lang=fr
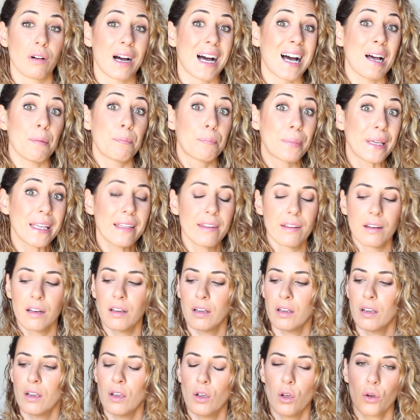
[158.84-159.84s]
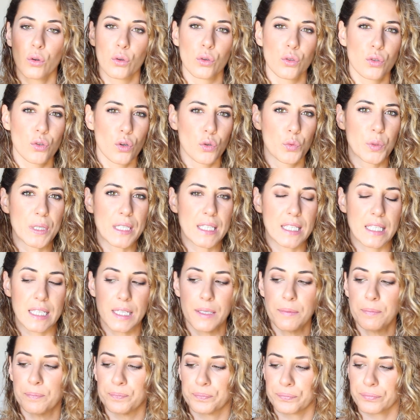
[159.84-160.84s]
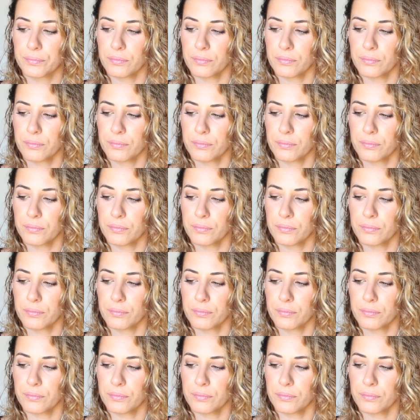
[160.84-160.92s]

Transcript: rapides que celui-ci.